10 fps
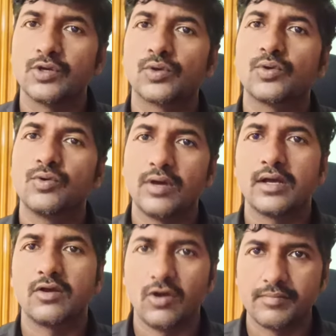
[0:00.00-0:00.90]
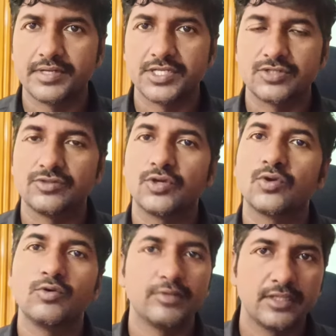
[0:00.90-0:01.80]
ఎక్కువ కాంపిటీషన్
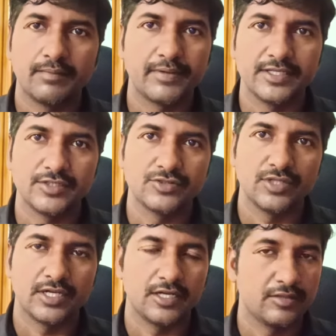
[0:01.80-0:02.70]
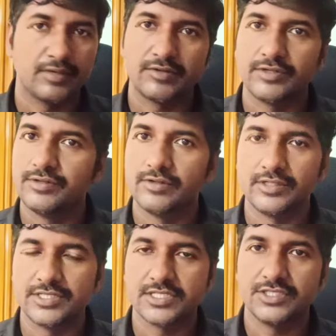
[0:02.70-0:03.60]
ఎక్కువ మంది అప్లై చేస్తున్నారనేది మనం
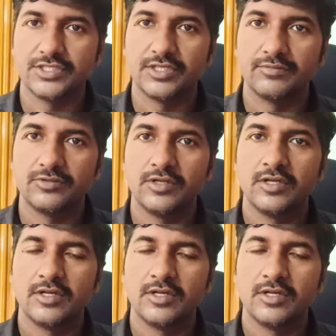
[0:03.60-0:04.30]
వీడియోలో డిస్కస్ చేద్దాము